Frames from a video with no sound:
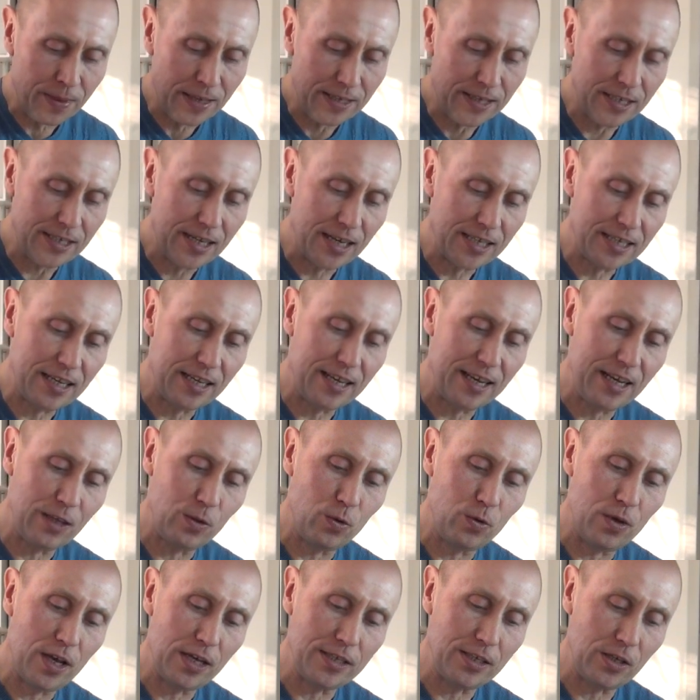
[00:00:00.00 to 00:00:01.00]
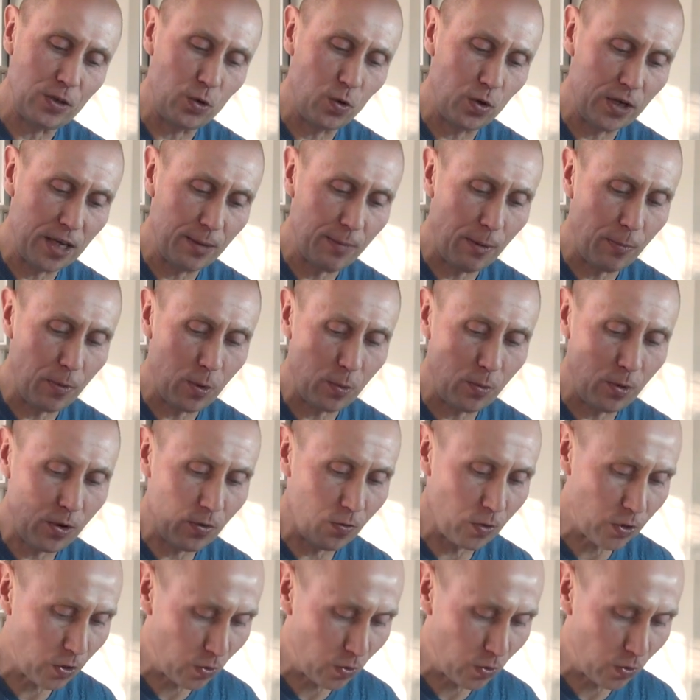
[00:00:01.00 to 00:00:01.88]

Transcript: Сейчас я найду язычок и попробую его